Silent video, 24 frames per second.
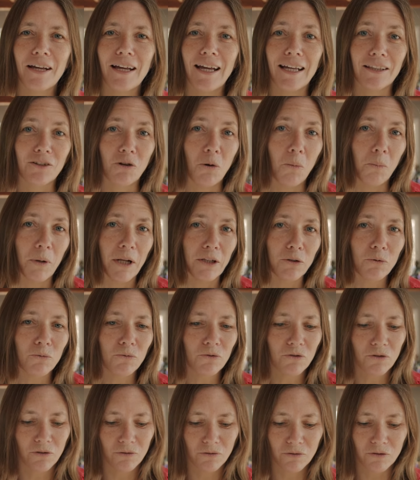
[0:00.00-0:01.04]
être en pleine
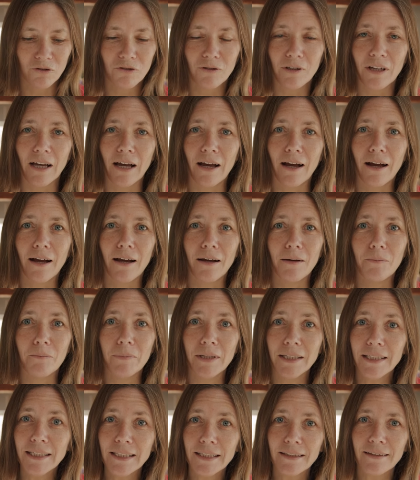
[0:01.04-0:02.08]
conscience, à
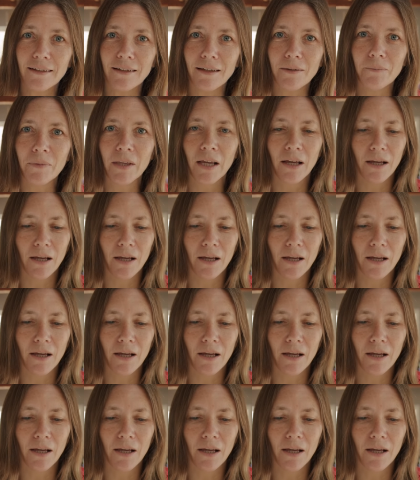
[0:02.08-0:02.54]
méditer,